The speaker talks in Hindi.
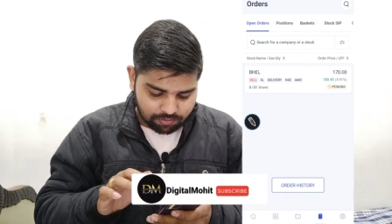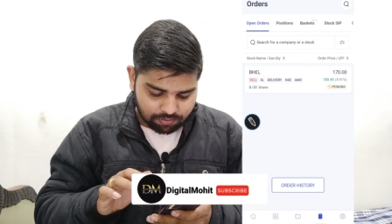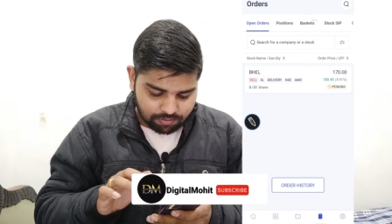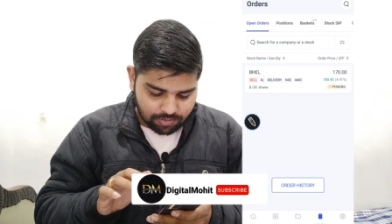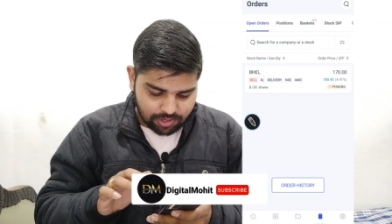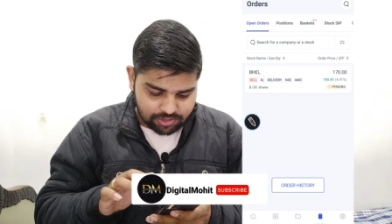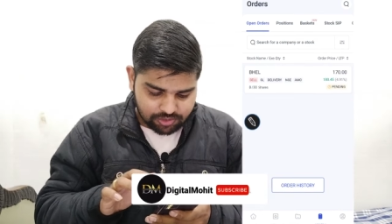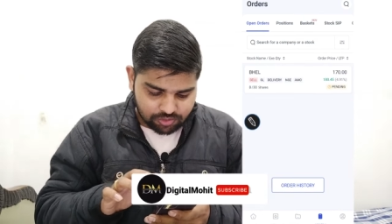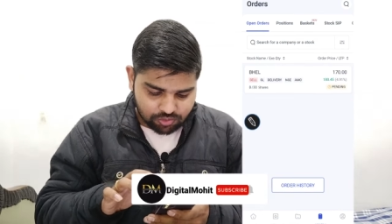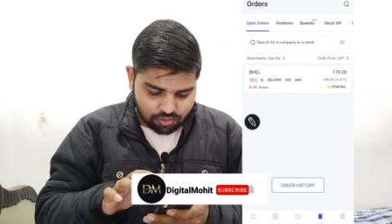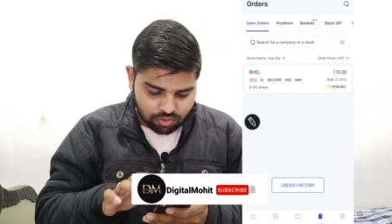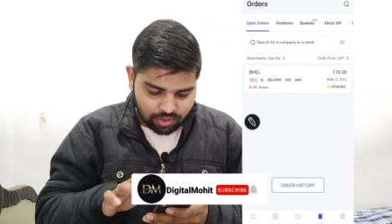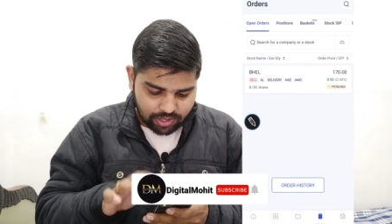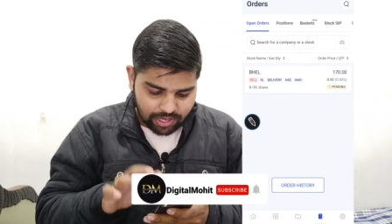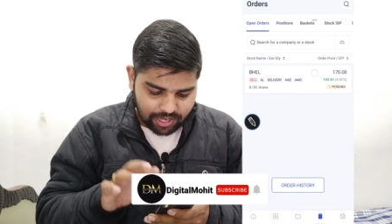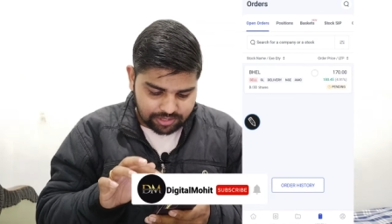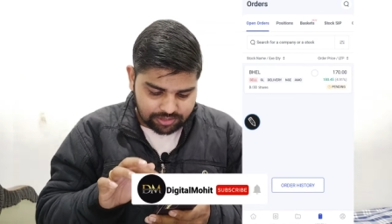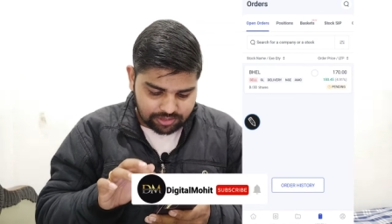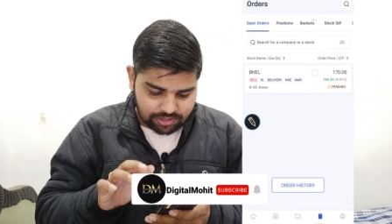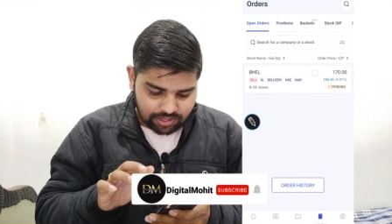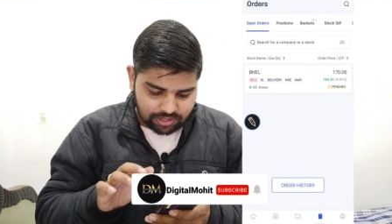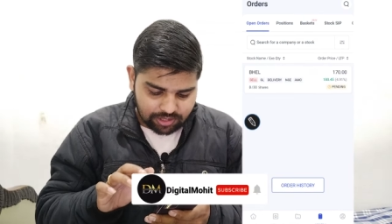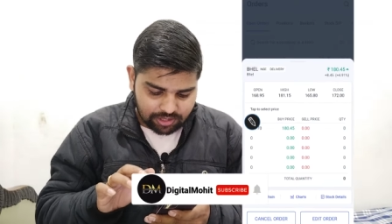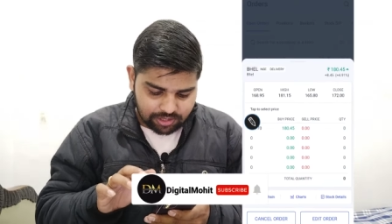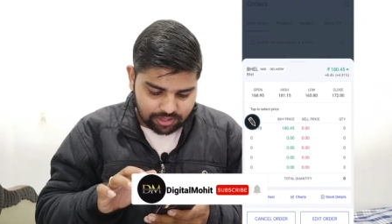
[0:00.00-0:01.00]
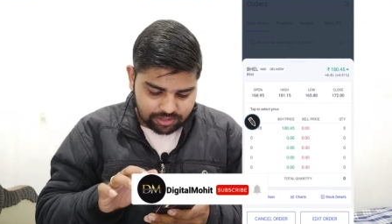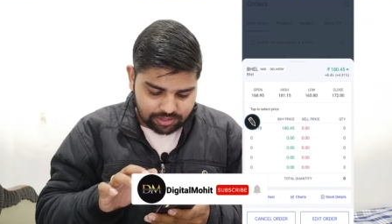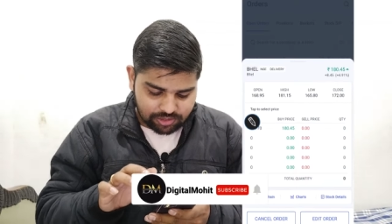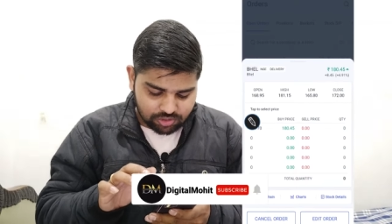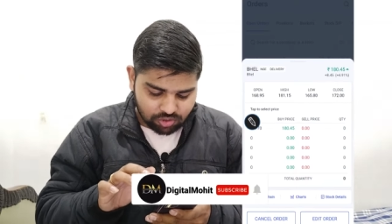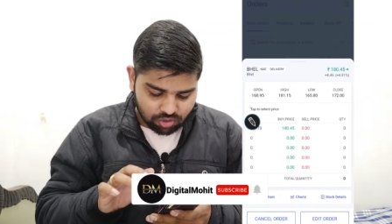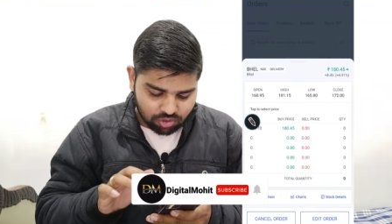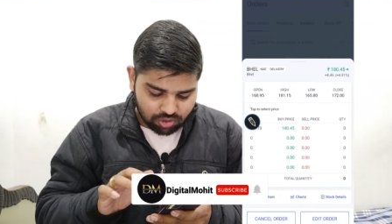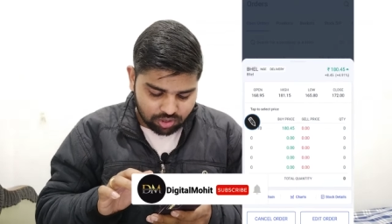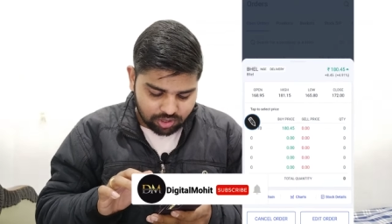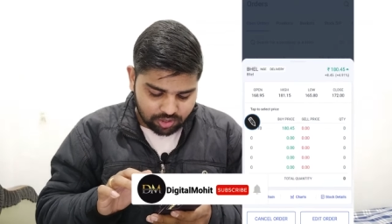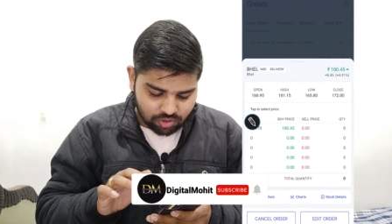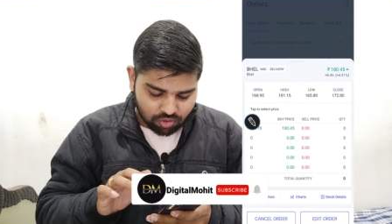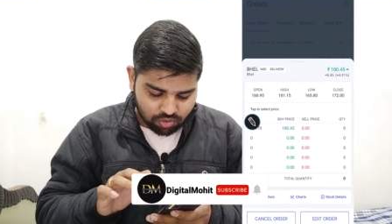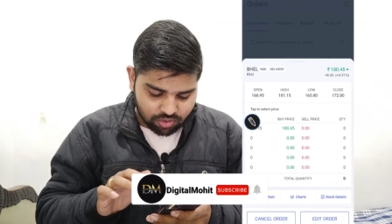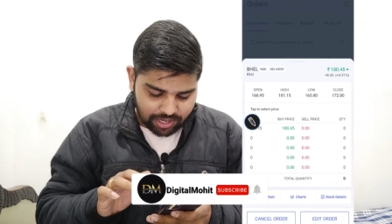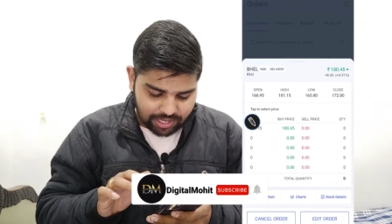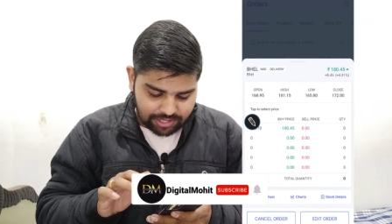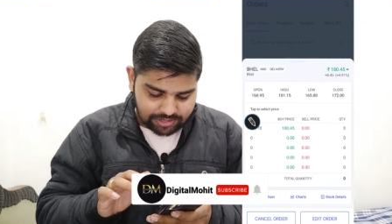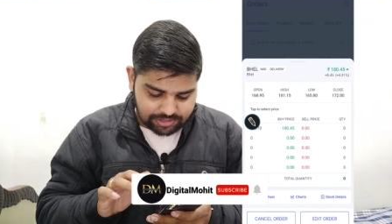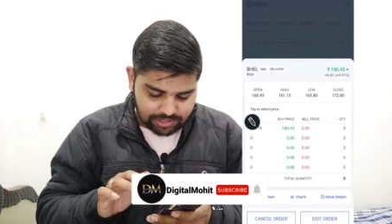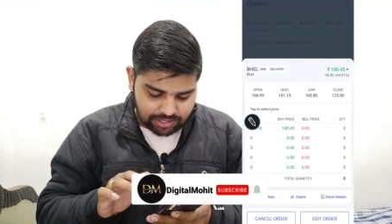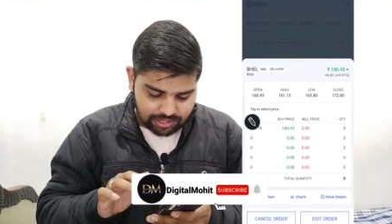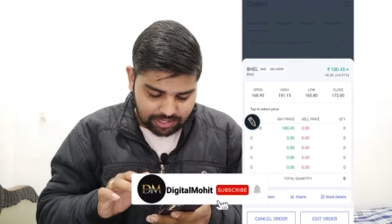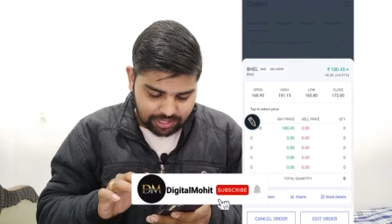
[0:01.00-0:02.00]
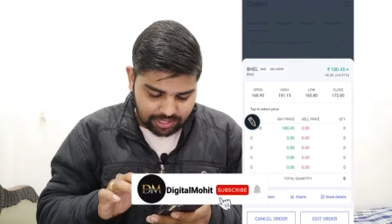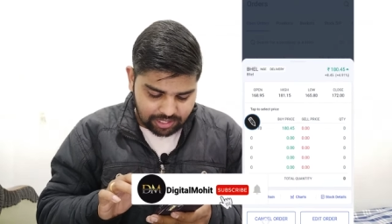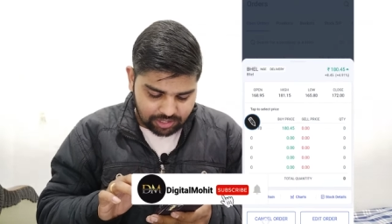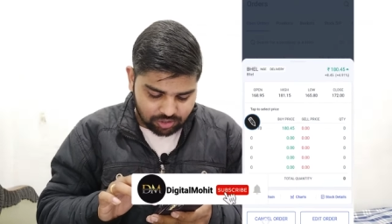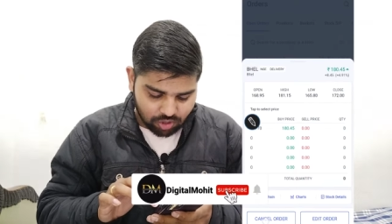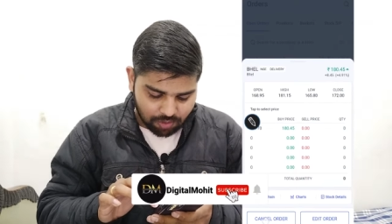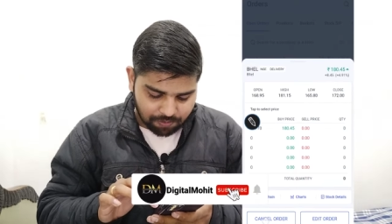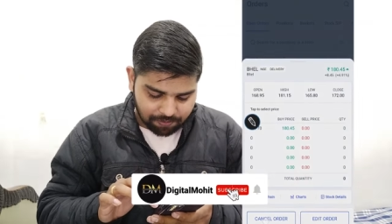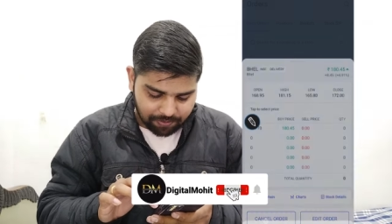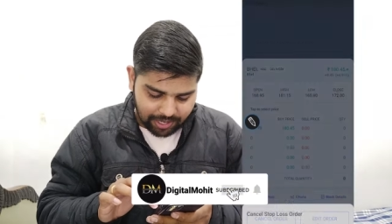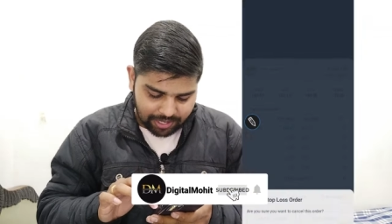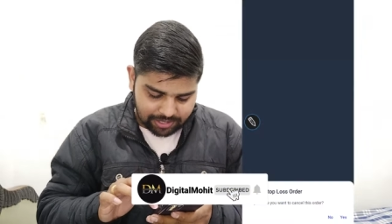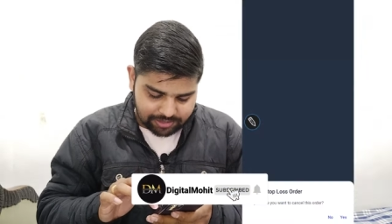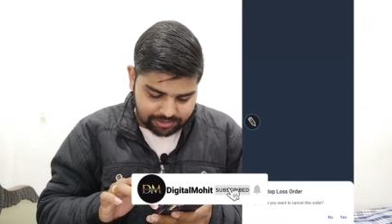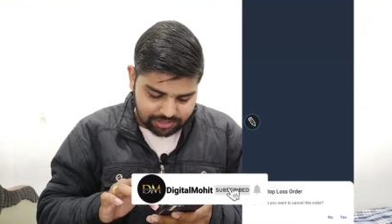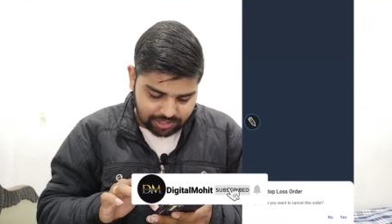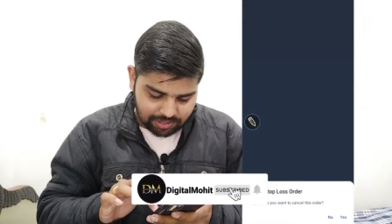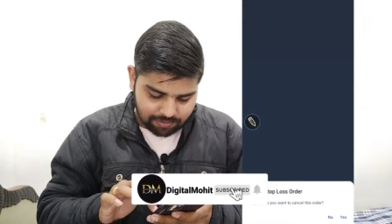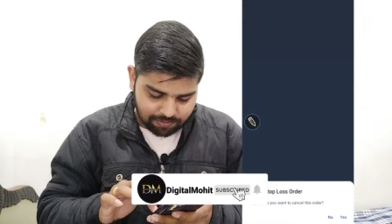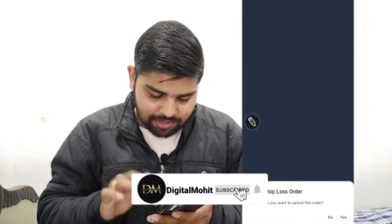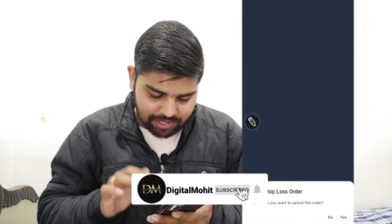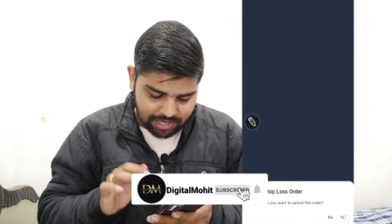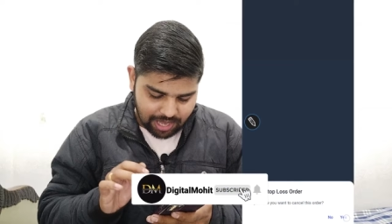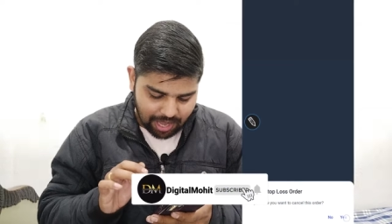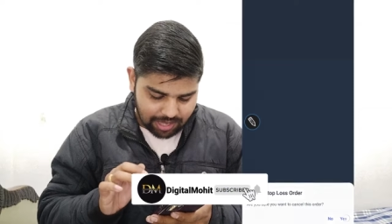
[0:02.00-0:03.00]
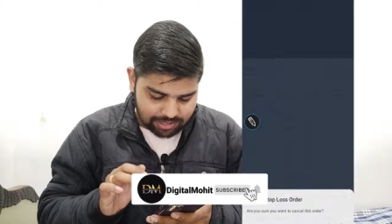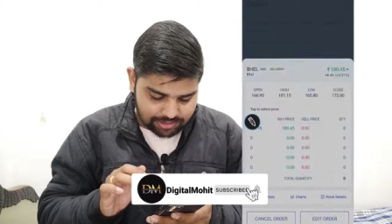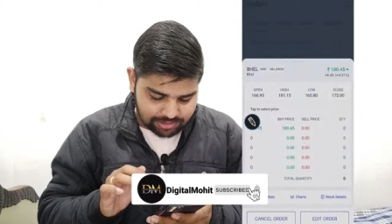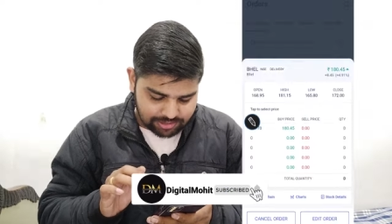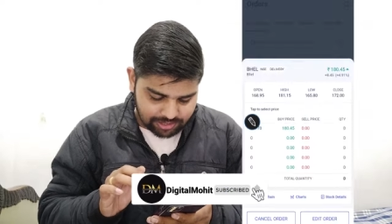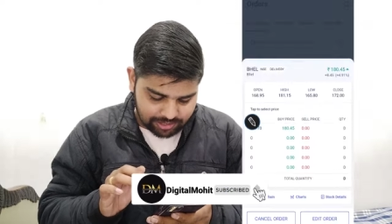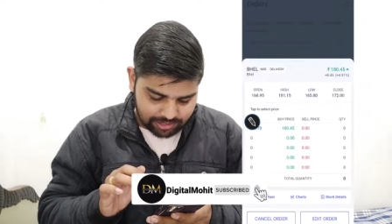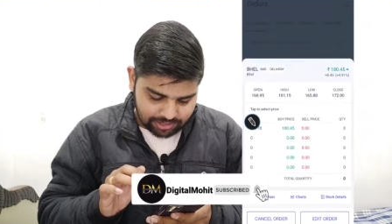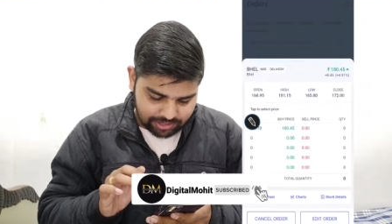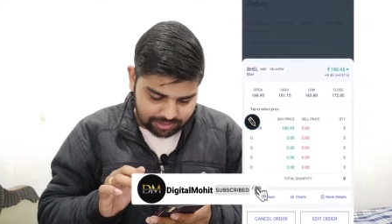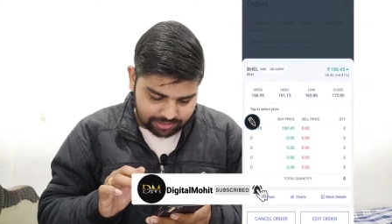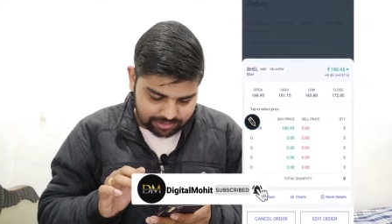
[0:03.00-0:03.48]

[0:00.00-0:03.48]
मैं इसको कैंसिल इस ऑर्डर को कैंसिल करा है तो आप कैंसिल भी यहाँ से